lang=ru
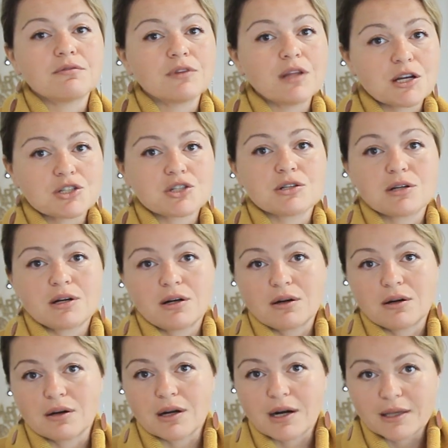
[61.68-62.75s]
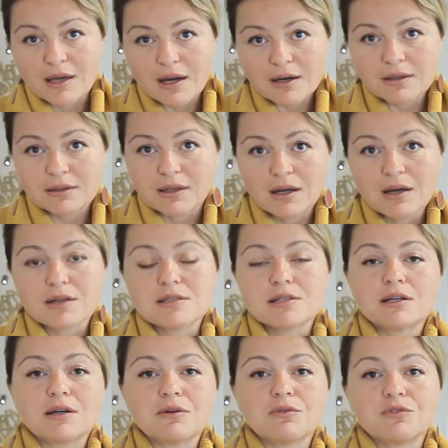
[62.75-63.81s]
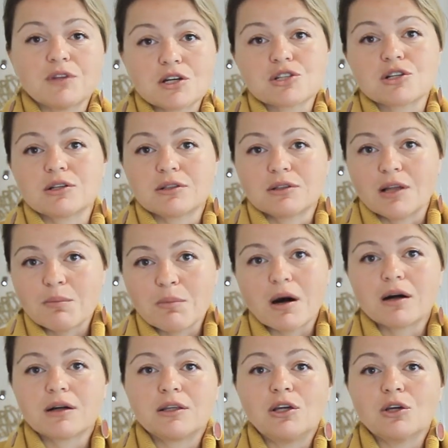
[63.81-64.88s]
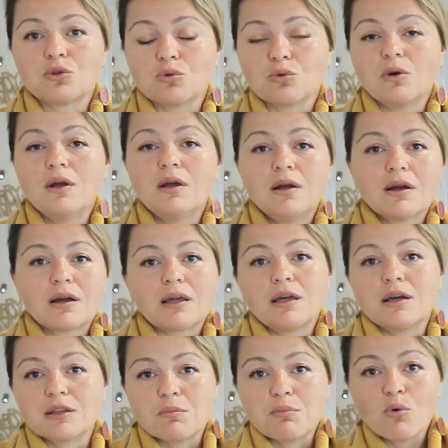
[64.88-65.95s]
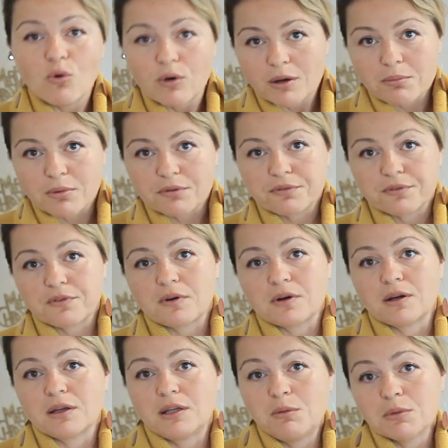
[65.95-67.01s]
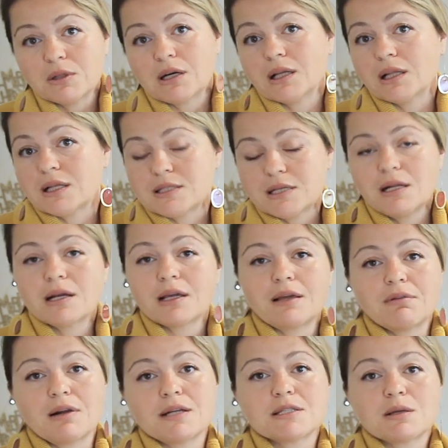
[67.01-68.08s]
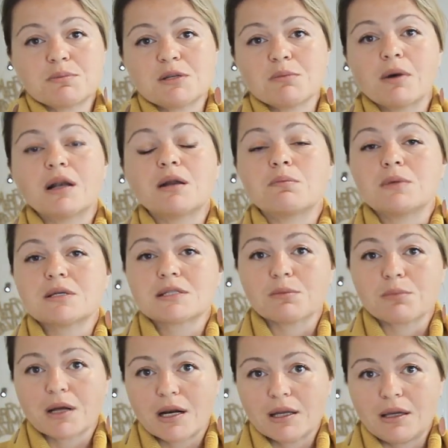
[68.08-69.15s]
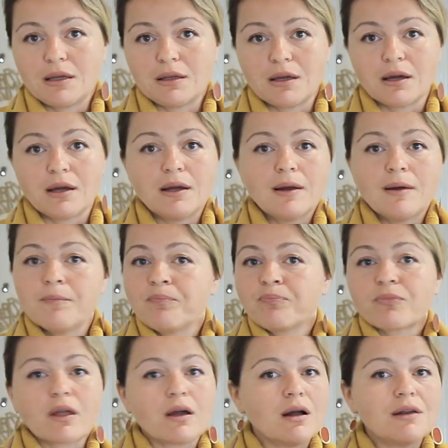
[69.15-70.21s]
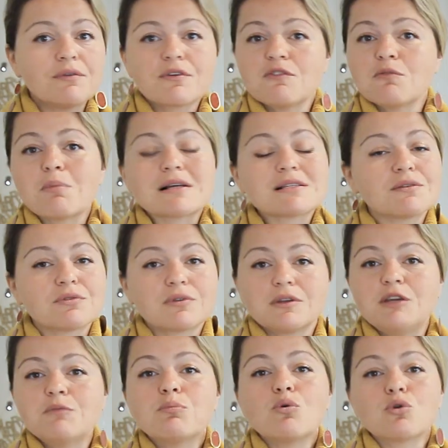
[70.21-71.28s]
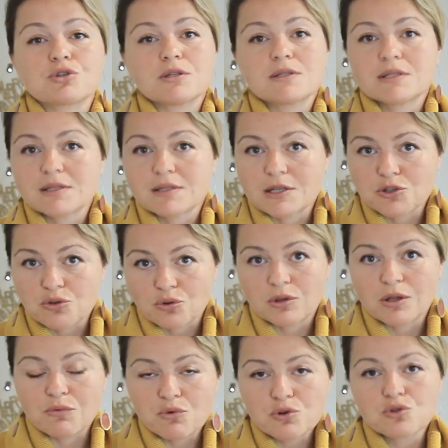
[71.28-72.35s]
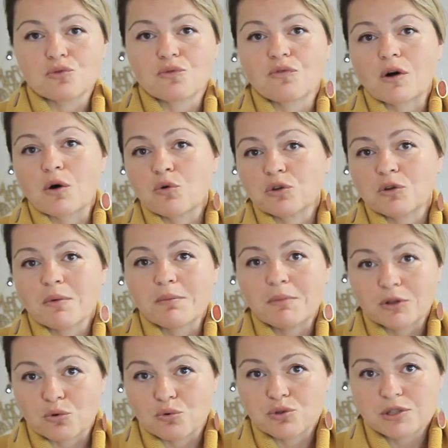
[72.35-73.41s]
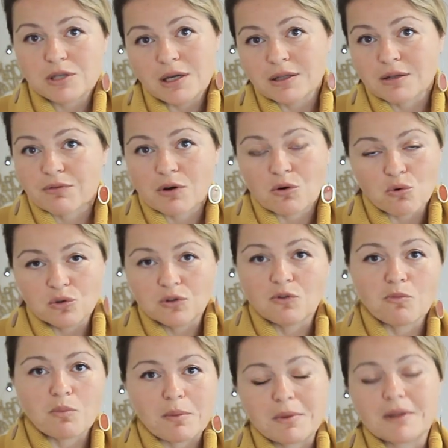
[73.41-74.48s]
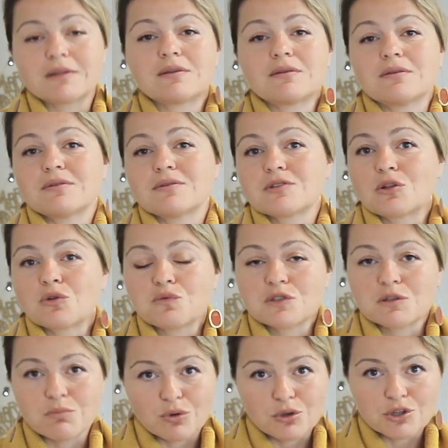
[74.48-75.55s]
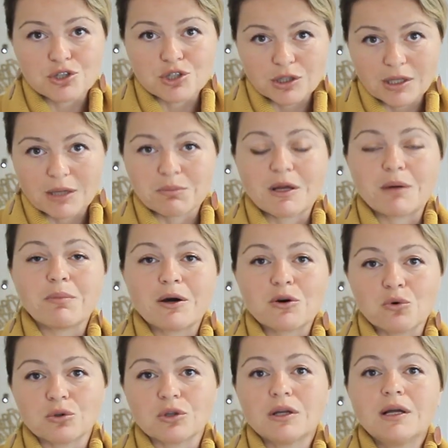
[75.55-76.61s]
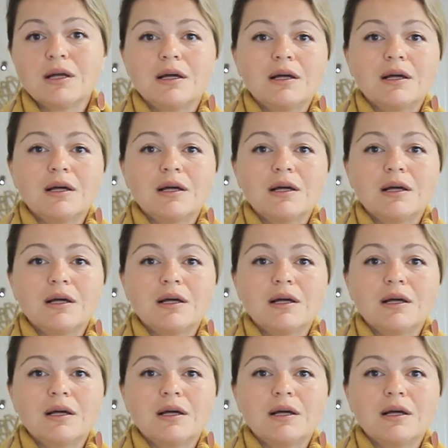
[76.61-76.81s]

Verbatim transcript: в наших краях, да, где в наших домах нету каких-то погребов, э, именно холодильник является оптимальным местом хранения. А оливковое масло не портится за счет того, что в какой-то момент густеет, а в какой-то момент э, становится более жидким. Наоборот,